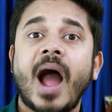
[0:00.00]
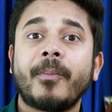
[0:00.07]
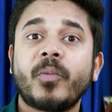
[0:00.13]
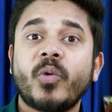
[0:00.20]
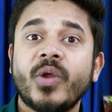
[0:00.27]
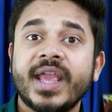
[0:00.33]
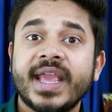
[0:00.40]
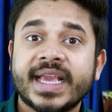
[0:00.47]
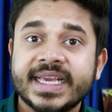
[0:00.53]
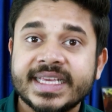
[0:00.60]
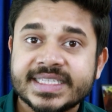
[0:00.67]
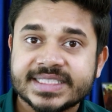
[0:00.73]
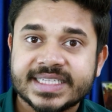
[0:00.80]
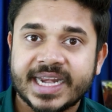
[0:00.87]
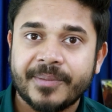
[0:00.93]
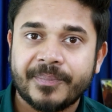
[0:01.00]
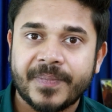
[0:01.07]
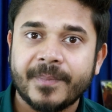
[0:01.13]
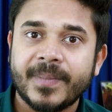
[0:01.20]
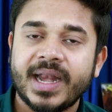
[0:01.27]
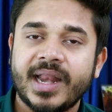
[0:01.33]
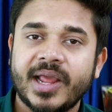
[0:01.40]
आपको एक
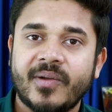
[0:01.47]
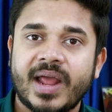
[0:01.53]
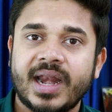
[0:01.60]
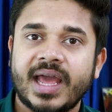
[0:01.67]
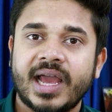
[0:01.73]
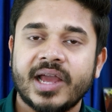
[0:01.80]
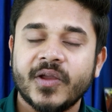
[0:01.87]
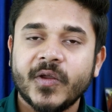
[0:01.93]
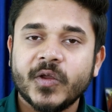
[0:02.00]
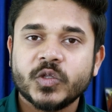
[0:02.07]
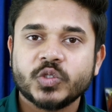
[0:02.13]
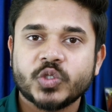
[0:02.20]
स्क्रिप्ट मिलने वाला है